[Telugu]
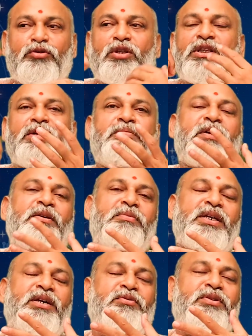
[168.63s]
తొందరపాటు
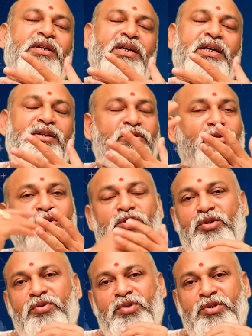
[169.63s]
పని ఏముందిలే నాకు ఇంకా
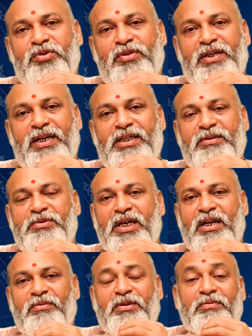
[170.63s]
ఉద్యోగం వస్తుందిలే అని చెప్పి
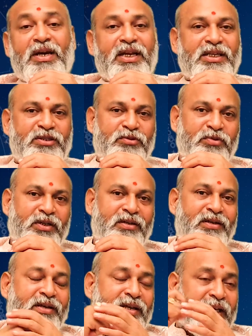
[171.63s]
చాలామంది మానేస్తూ
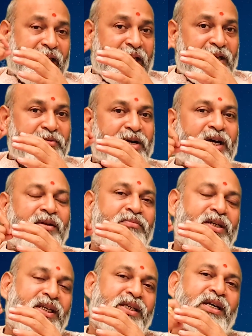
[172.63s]
ఉంటారు ఈ వారం
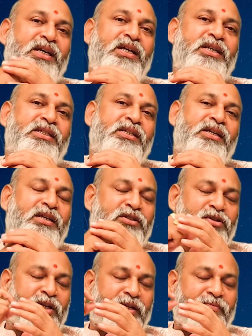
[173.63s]
కన్యారాశి
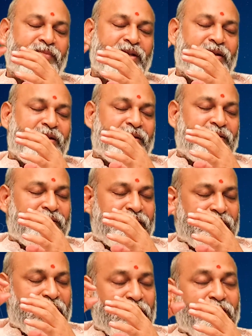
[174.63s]
సారీ
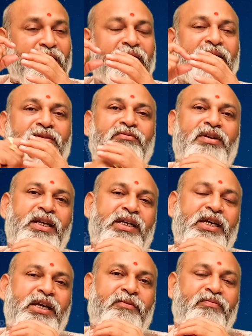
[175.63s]
ధనుర్లగ్నం
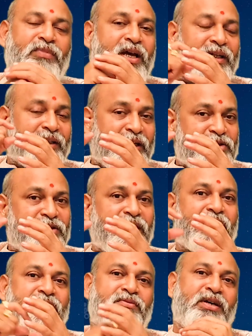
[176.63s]
వారికి ఆరు ధనస్సు
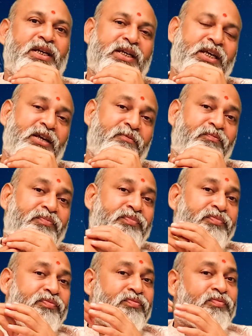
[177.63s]
రాశి వారికి
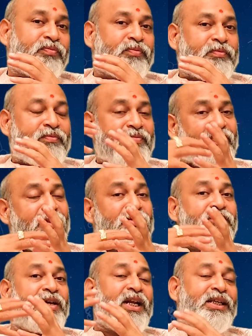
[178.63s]

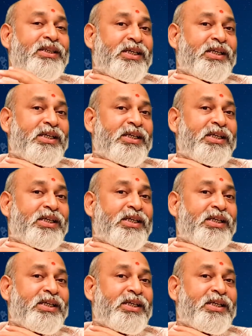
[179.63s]
వీళ్ళకి